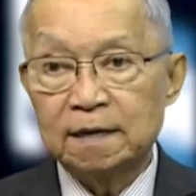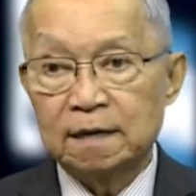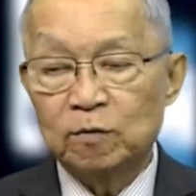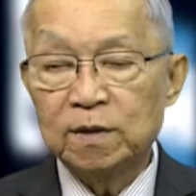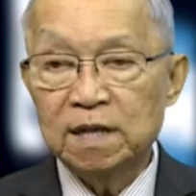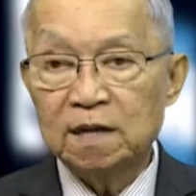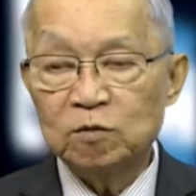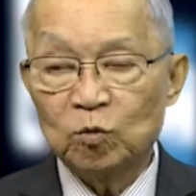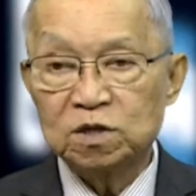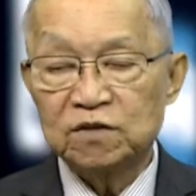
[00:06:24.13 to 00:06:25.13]
Nguyên nhân
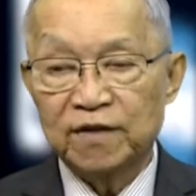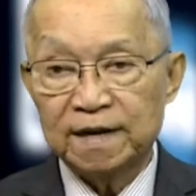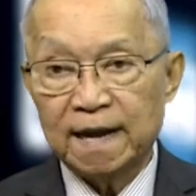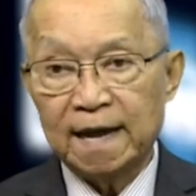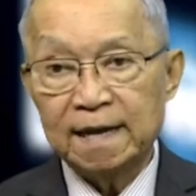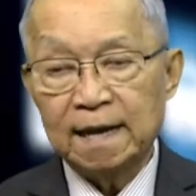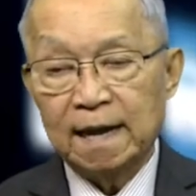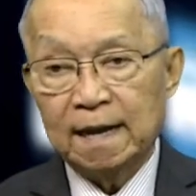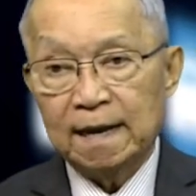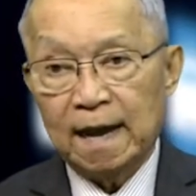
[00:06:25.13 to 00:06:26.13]
của sự việc này
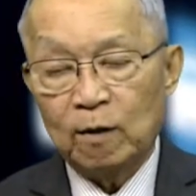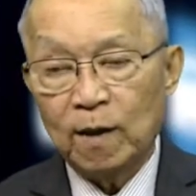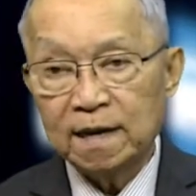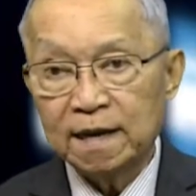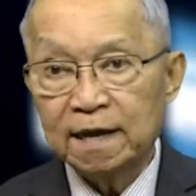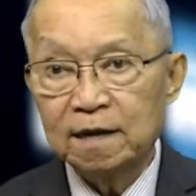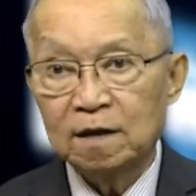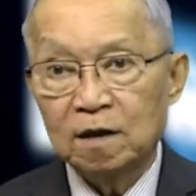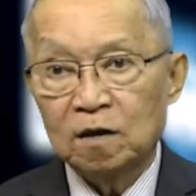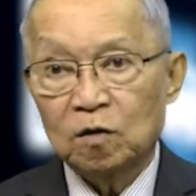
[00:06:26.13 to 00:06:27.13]
là Hoa Kỳ
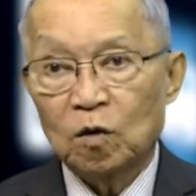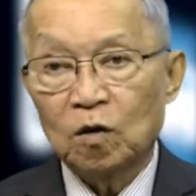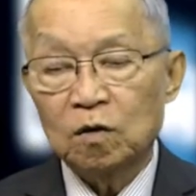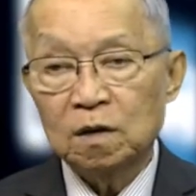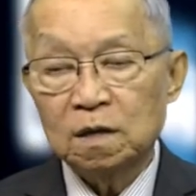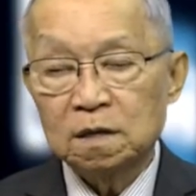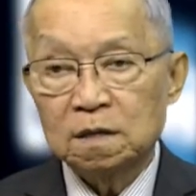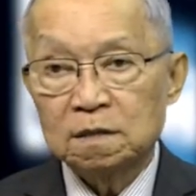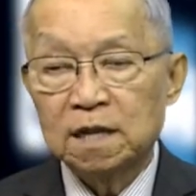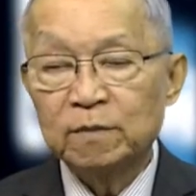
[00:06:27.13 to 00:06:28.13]
có
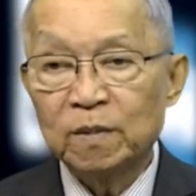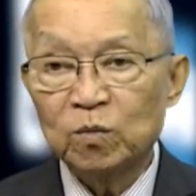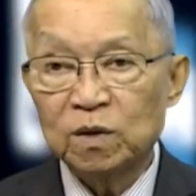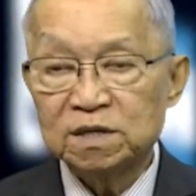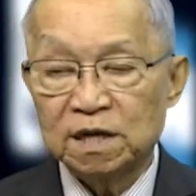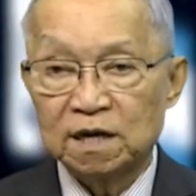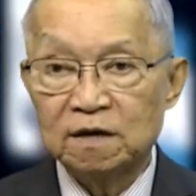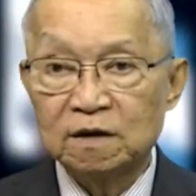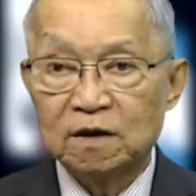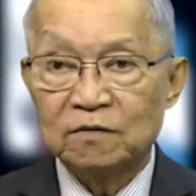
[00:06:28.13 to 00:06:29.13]
liên minh quân
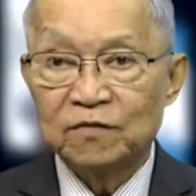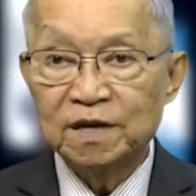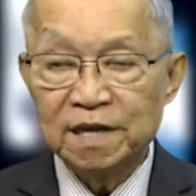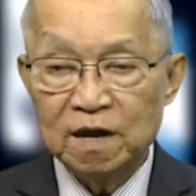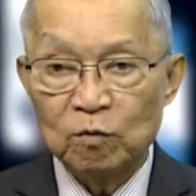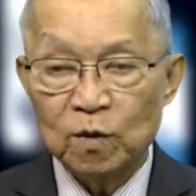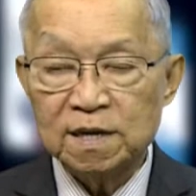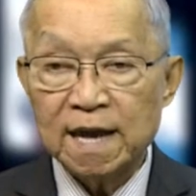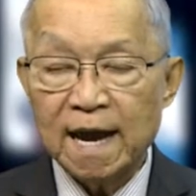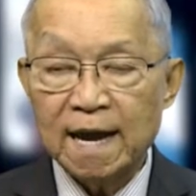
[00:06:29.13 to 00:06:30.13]
sự với nhiều quốc
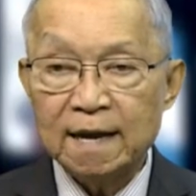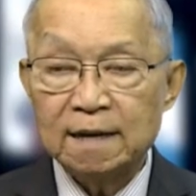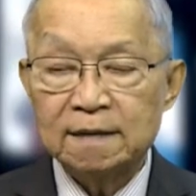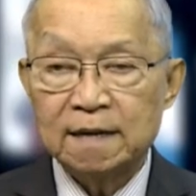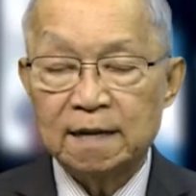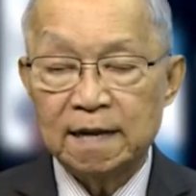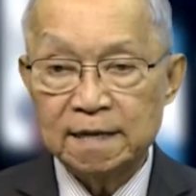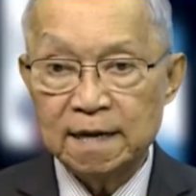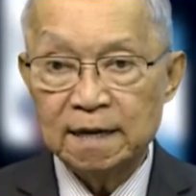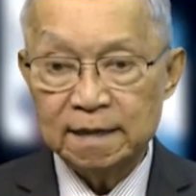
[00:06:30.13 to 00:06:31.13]
gia trên thế
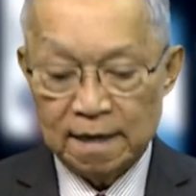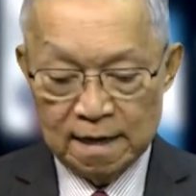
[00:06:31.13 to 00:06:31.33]
giới,